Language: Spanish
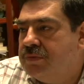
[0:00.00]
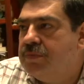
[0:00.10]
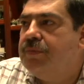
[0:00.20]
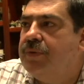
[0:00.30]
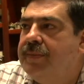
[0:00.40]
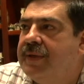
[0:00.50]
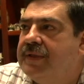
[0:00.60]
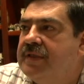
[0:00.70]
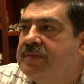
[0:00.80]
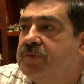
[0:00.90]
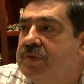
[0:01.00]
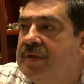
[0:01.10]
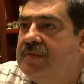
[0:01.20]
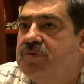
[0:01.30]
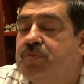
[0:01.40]
un pluripartidismo,
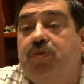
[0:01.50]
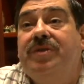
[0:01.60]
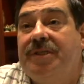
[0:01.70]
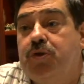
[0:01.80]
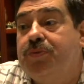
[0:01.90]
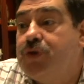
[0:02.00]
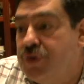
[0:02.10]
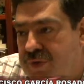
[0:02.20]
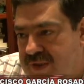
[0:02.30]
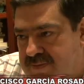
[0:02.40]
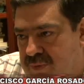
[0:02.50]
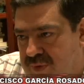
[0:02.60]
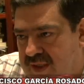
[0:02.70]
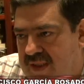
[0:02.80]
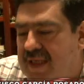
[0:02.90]
tenemos muchas opciones
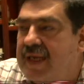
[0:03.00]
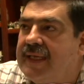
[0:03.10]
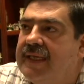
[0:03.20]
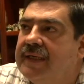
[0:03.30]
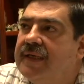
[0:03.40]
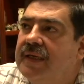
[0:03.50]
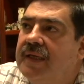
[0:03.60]
por quién elegir.